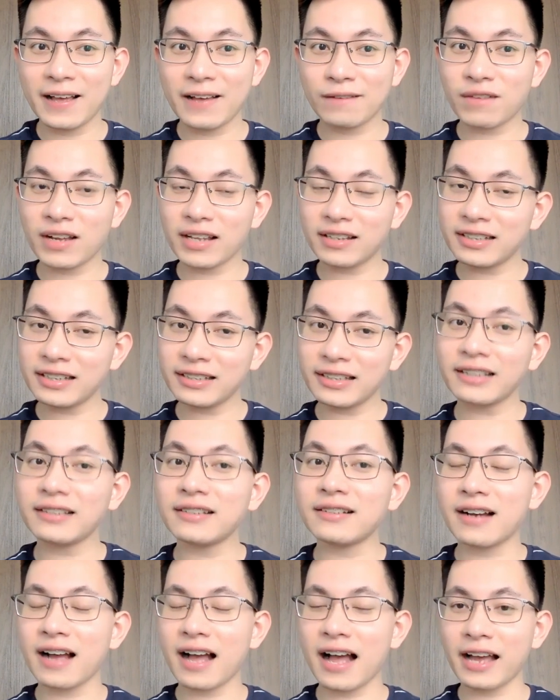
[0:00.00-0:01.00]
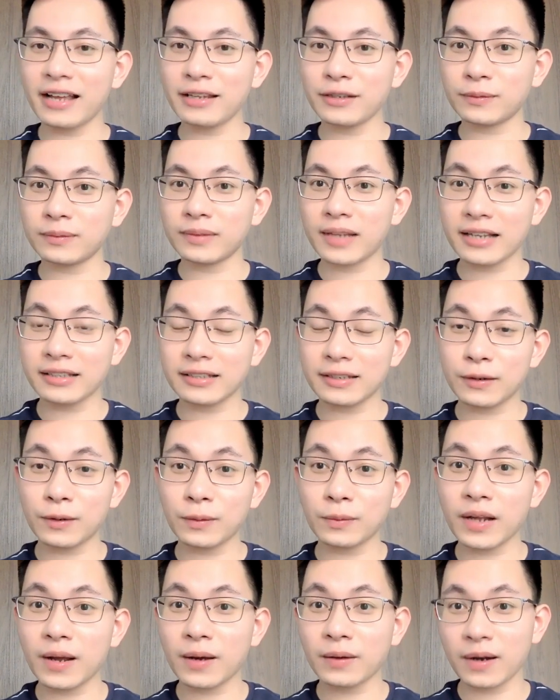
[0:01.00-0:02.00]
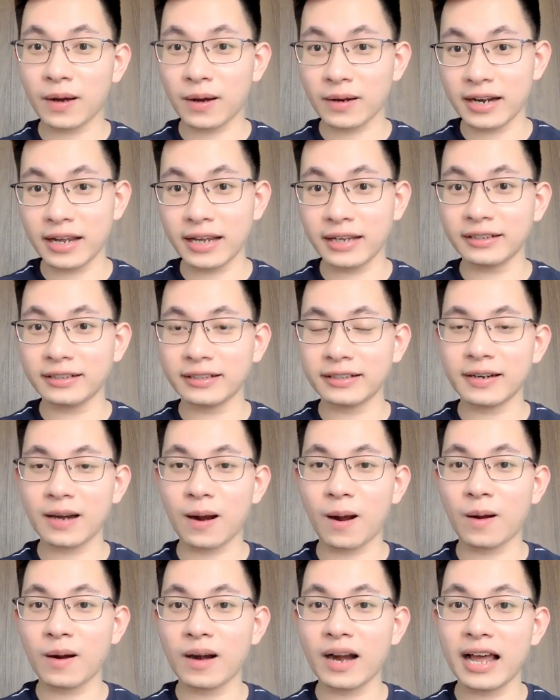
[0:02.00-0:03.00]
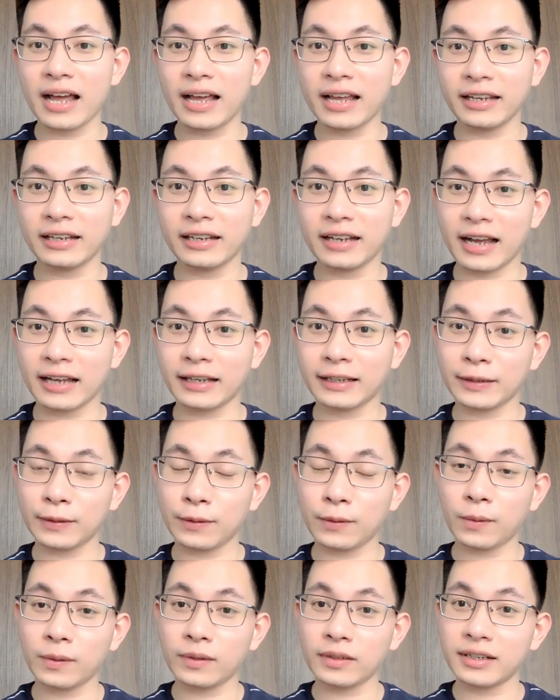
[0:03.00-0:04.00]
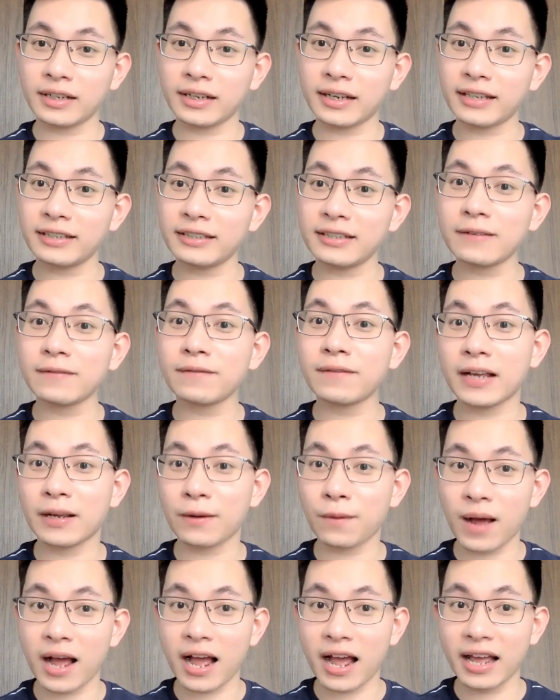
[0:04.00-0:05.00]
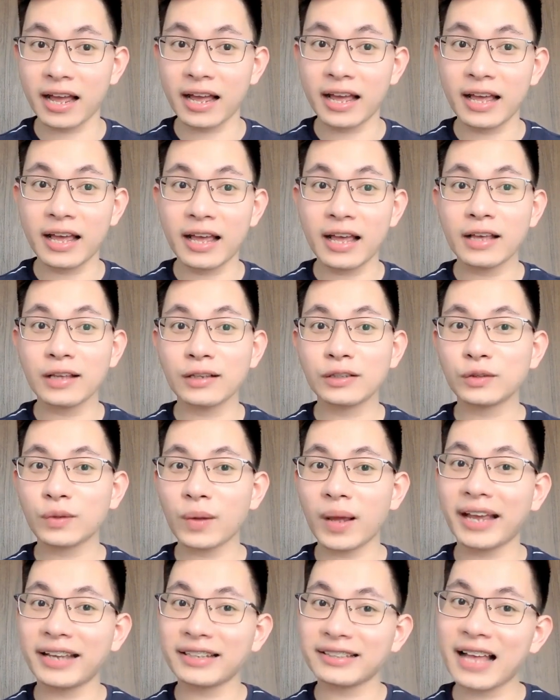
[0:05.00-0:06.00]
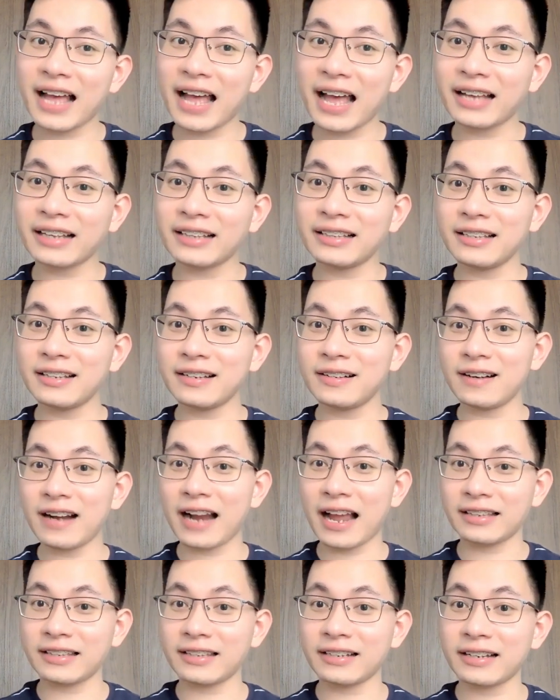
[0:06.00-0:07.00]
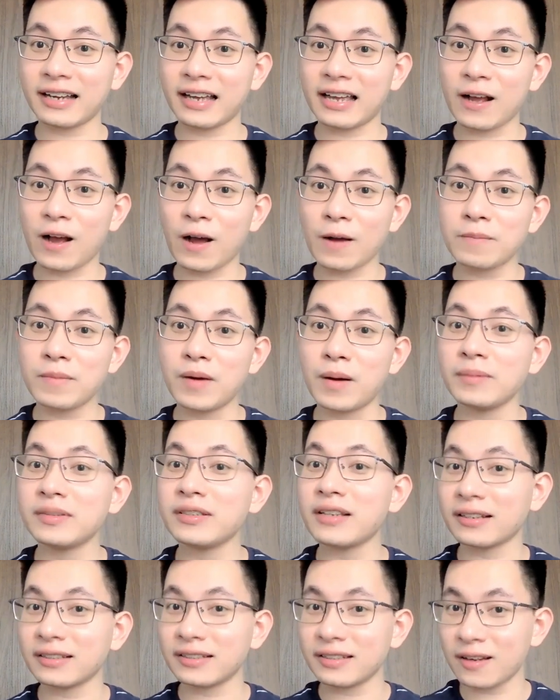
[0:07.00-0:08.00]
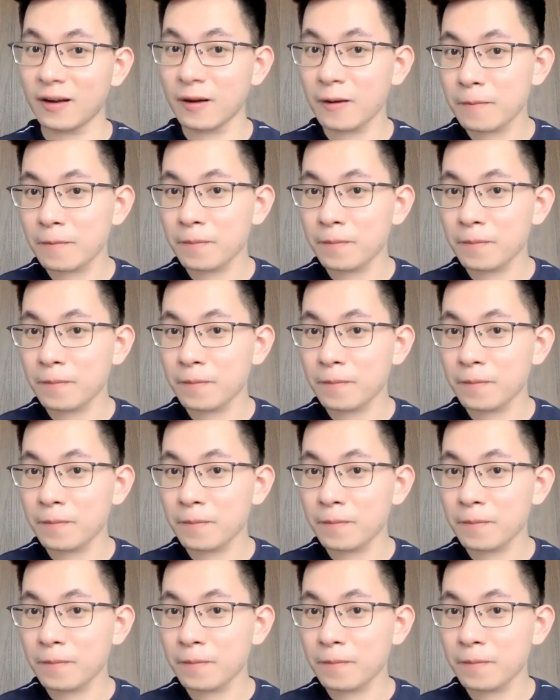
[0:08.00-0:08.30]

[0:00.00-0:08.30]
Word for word: Và chi tiết thứ hai chúng ta sẽ cùng nhau nói đến đó là hình ảnh của những cái chiếc váy hoa xòe ra như là những cái con bướm sặc sỡ.